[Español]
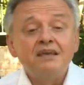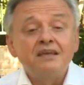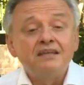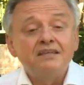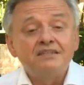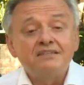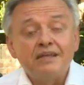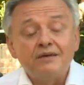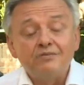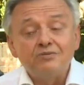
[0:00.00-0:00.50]

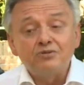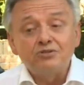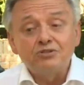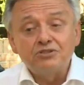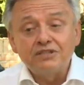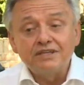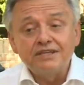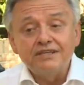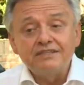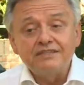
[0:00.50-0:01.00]
estamos
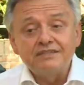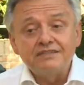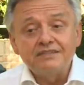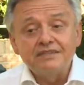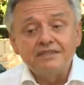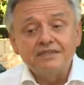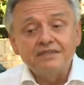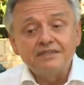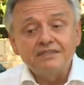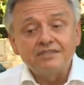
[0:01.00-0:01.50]

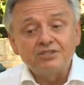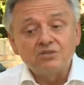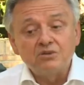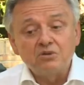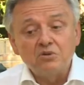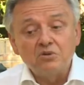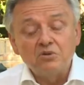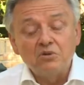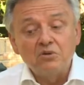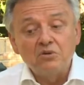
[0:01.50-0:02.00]
tristes
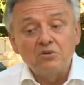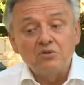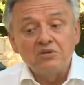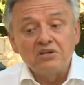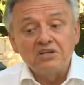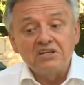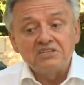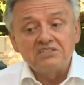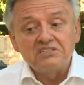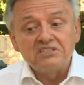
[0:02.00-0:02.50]
con
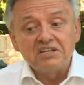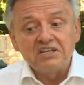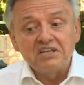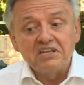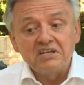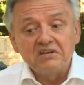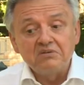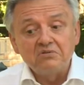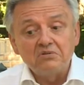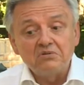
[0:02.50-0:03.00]
el
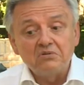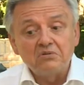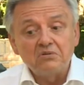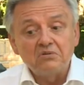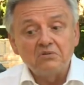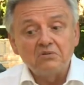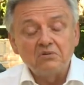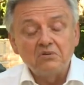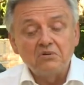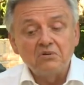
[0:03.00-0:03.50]

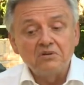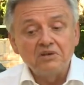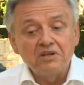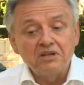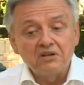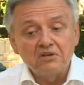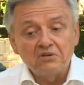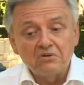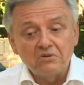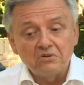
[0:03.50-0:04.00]
cerebro, con
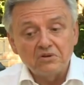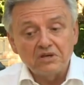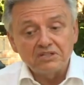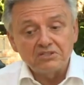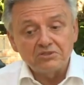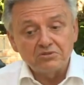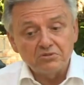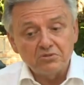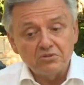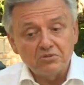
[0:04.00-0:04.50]
el
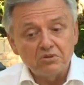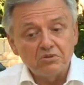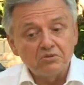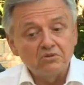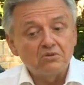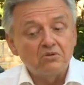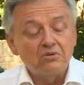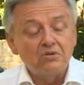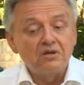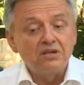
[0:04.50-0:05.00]

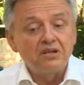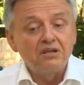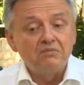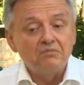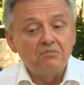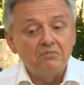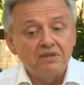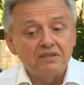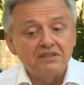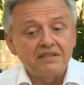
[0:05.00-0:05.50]
corazón, con el
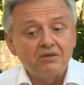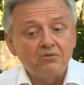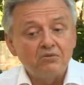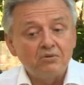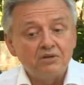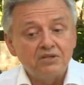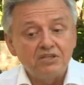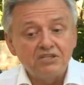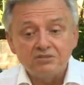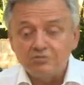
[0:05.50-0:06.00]

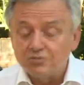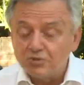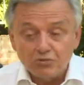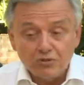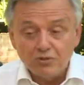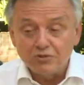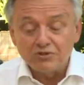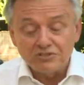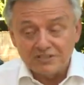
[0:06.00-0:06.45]
metabolismo. Cuando